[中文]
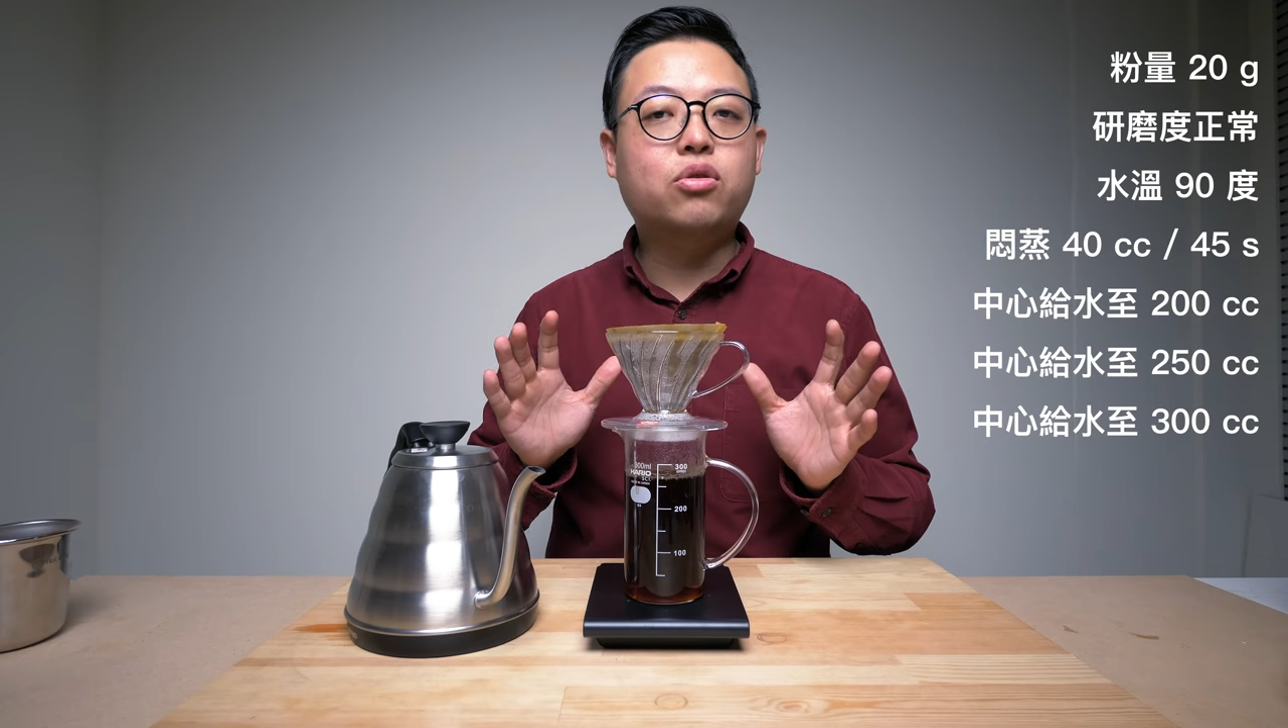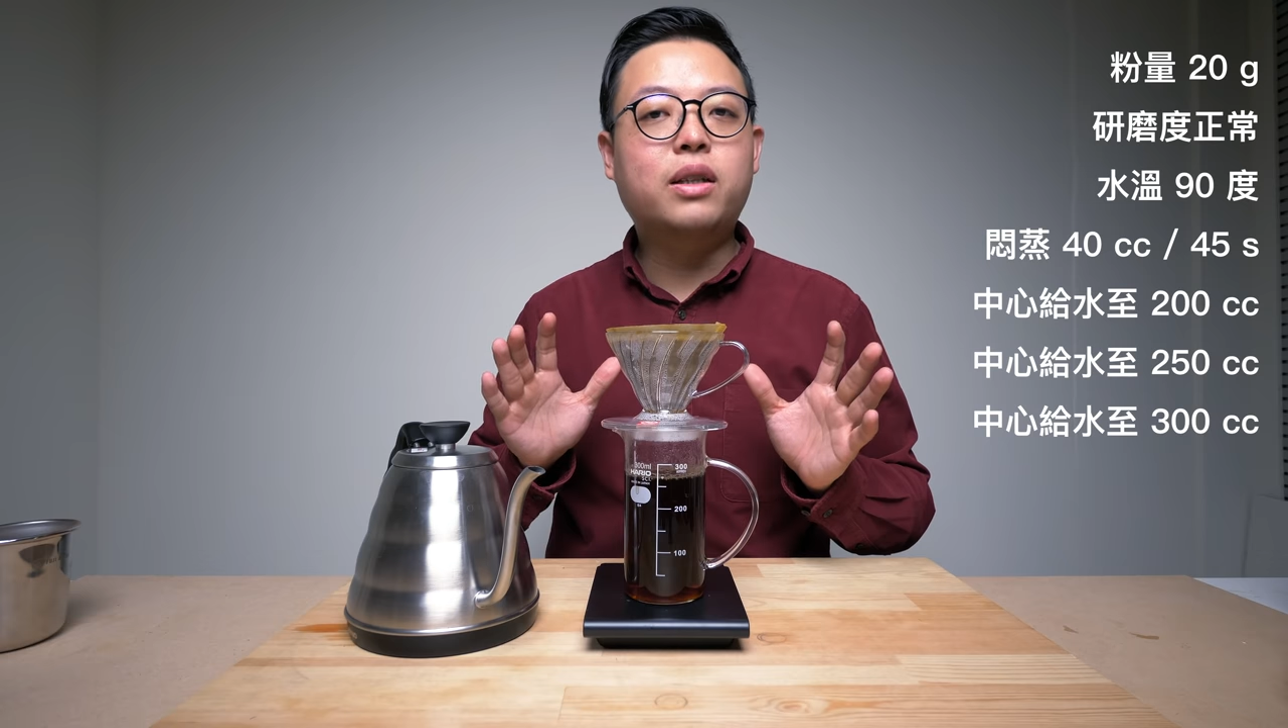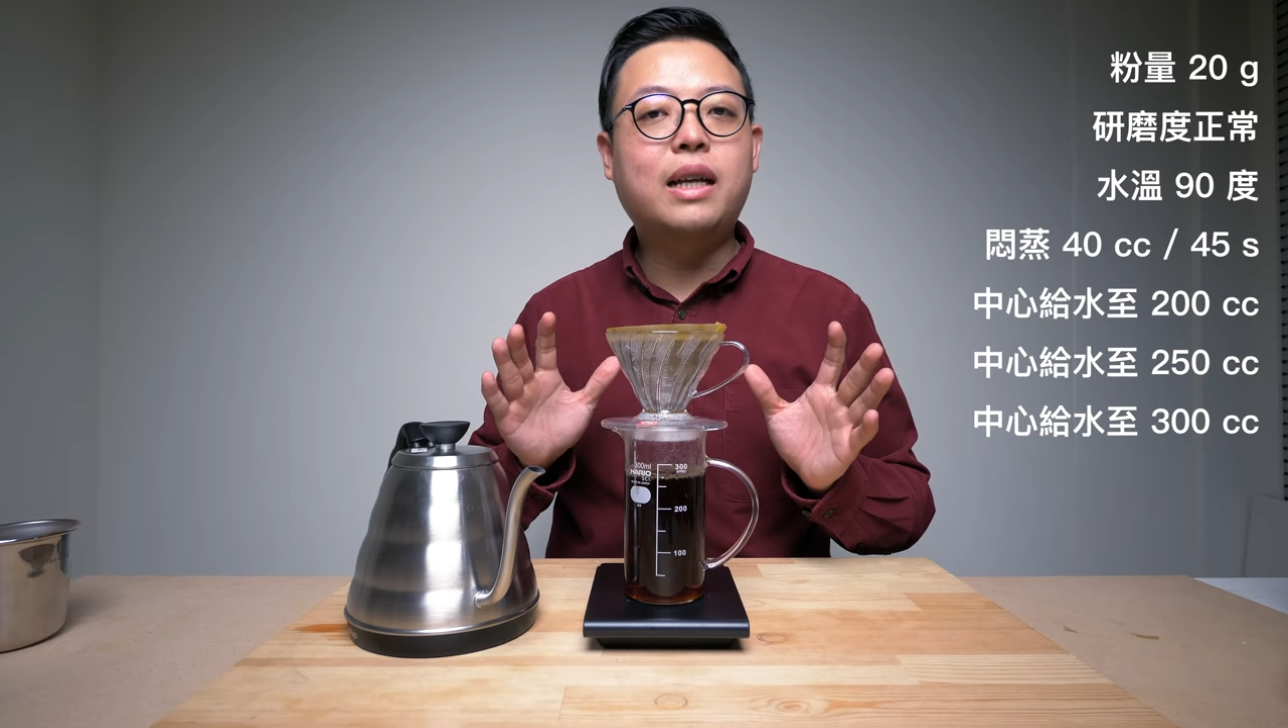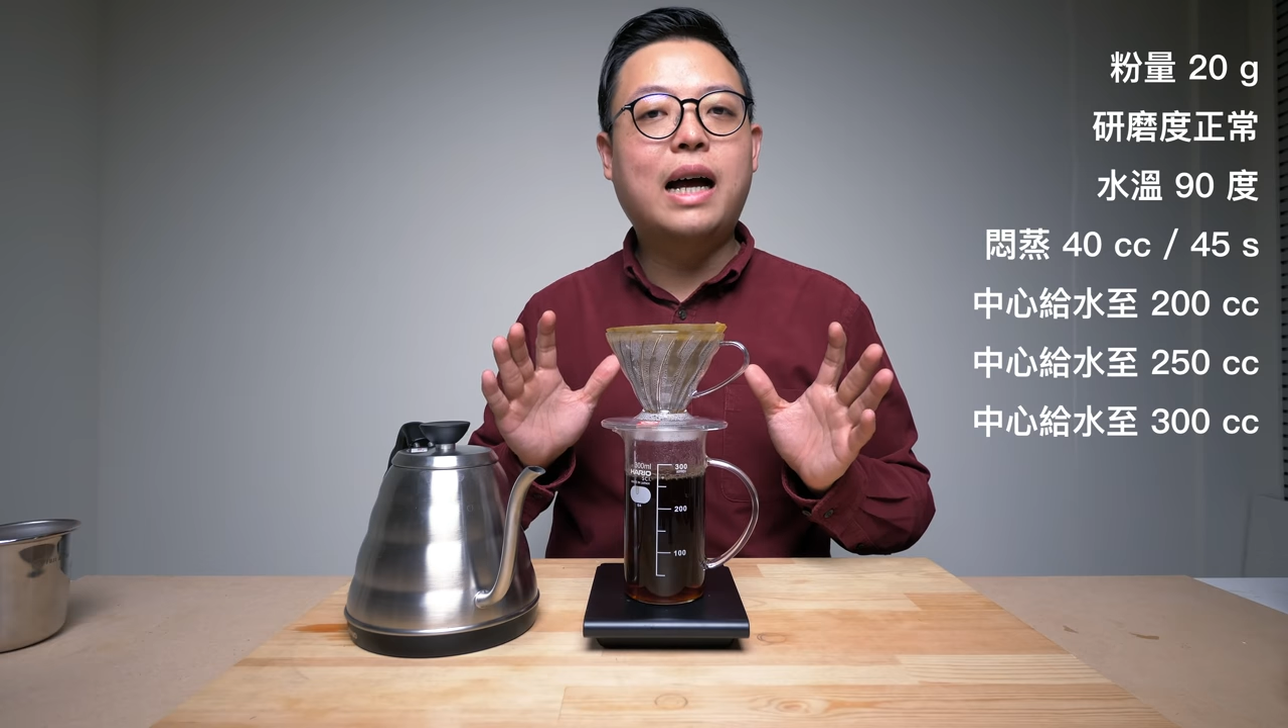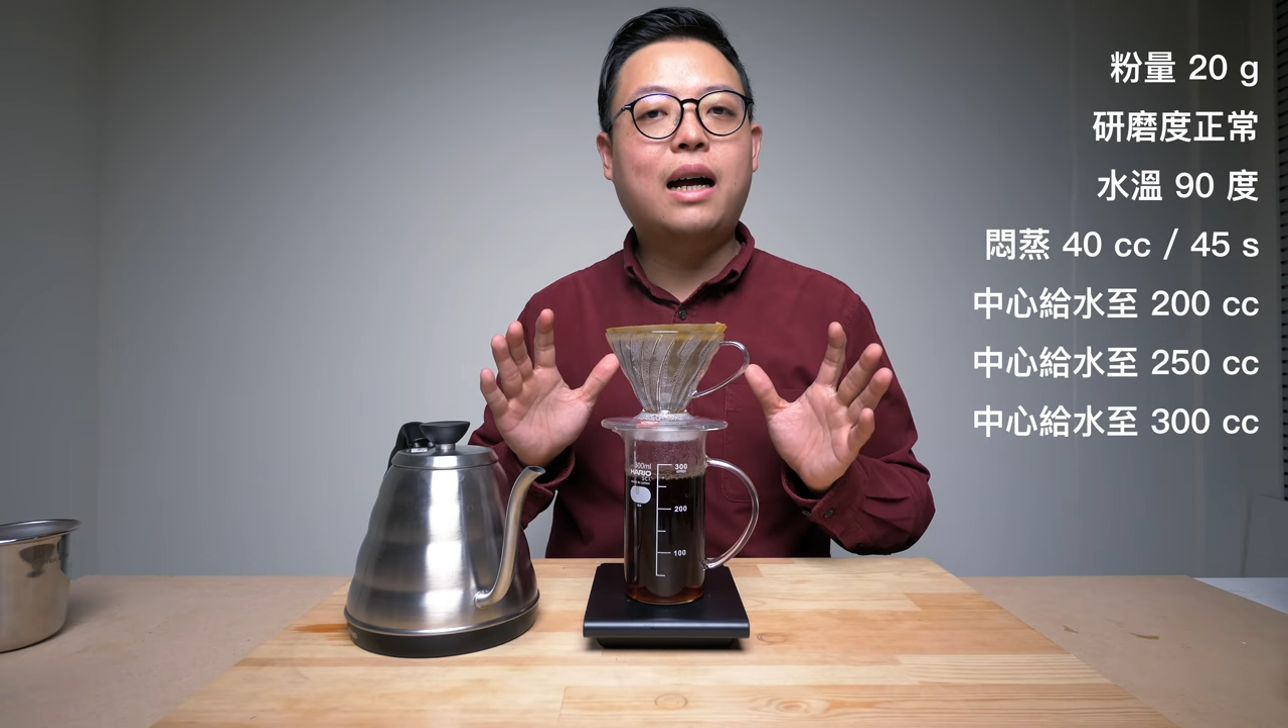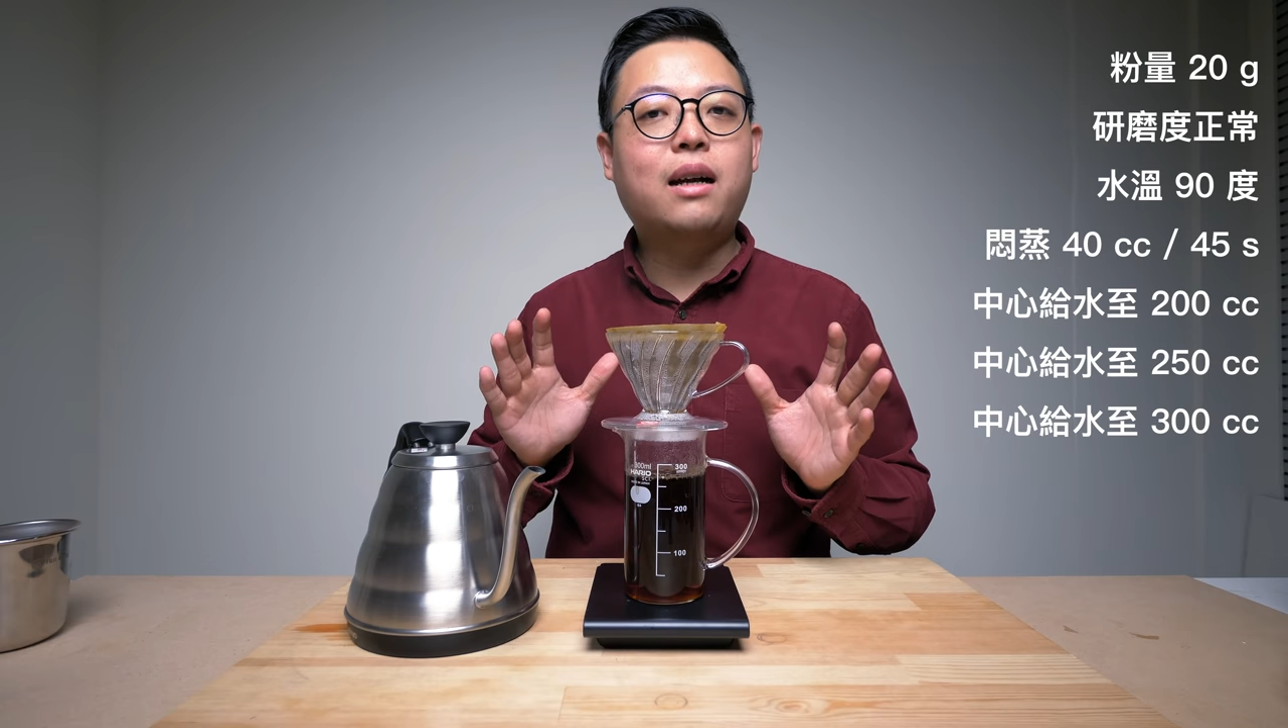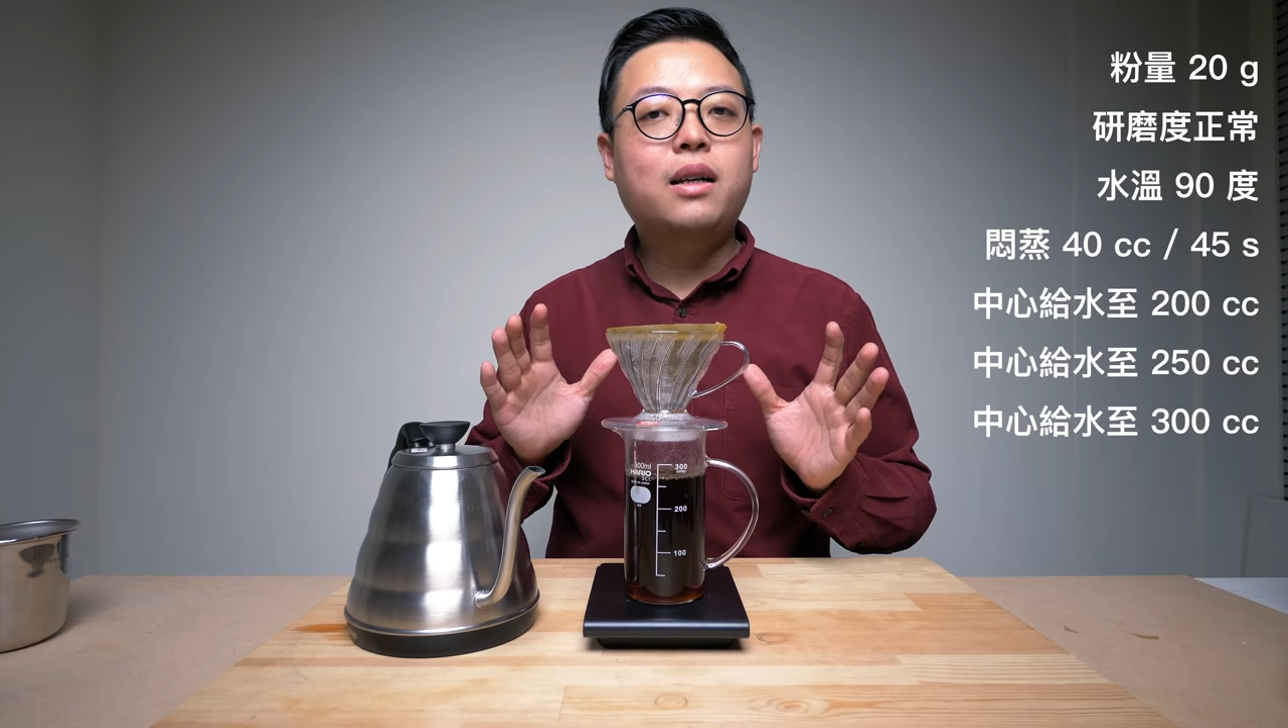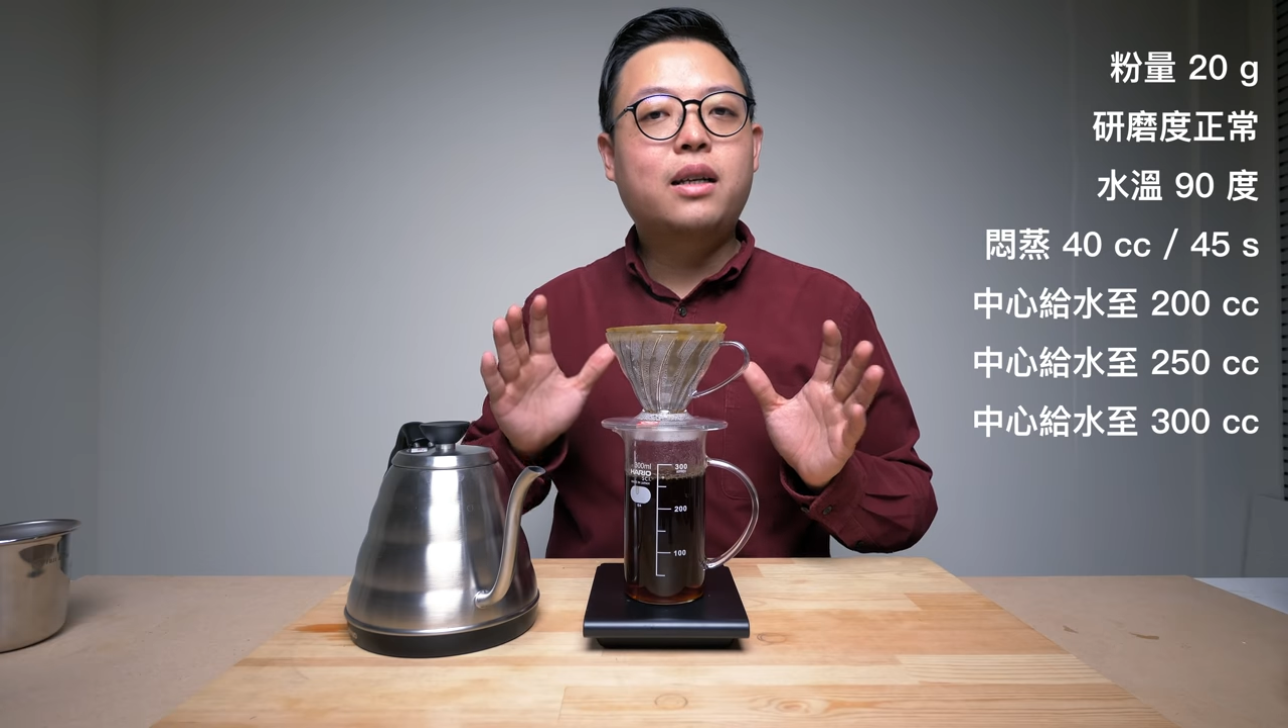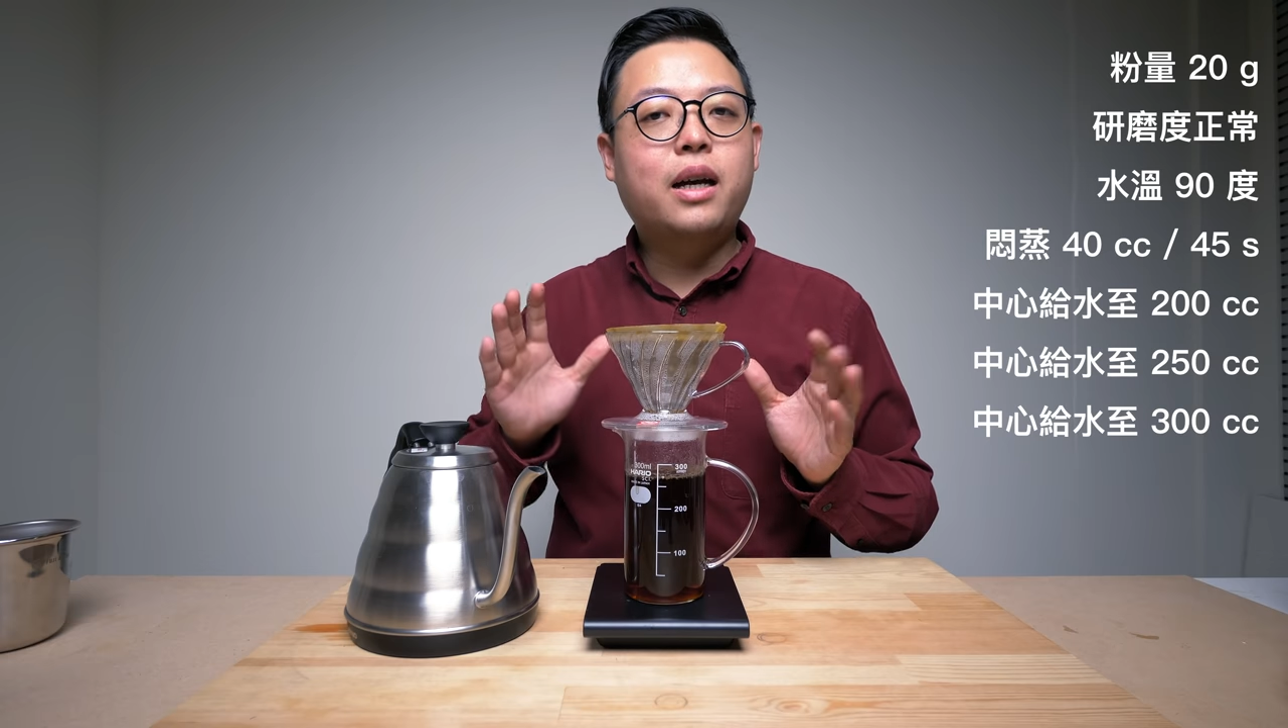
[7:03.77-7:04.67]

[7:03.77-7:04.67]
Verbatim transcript: 所以大家